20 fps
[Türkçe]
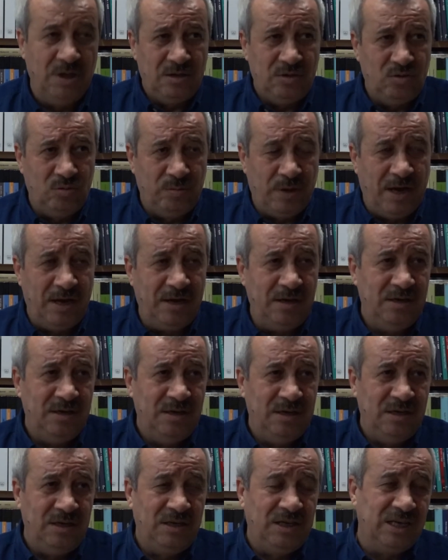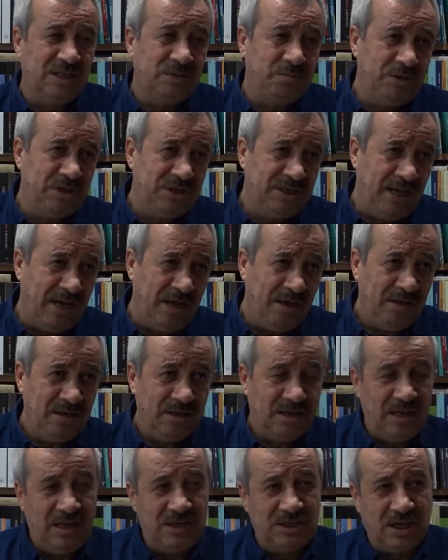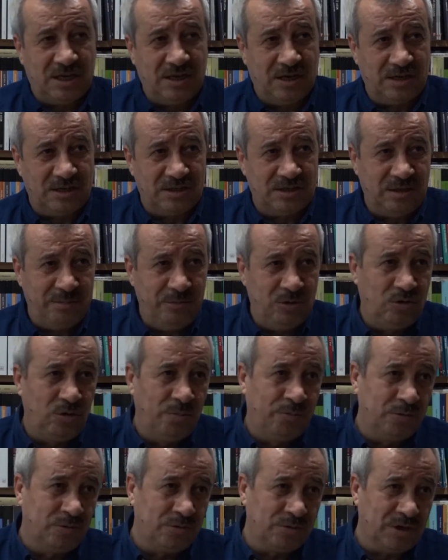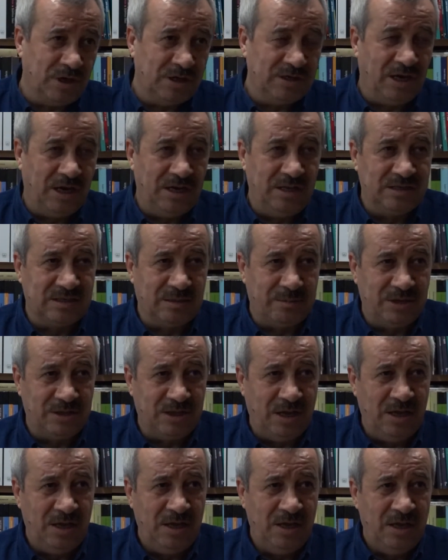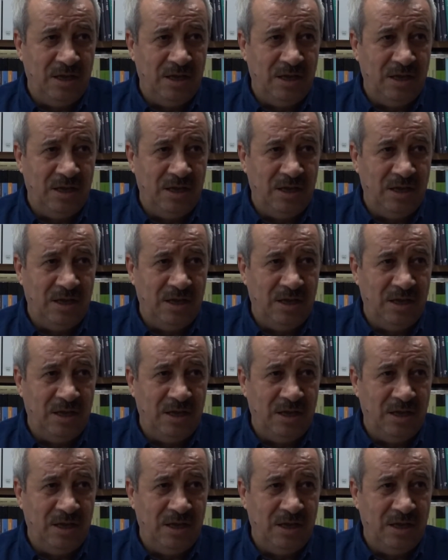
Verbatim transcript: Nubahar geçmişle gelecek arasında bir köprüdür aynı zamanda.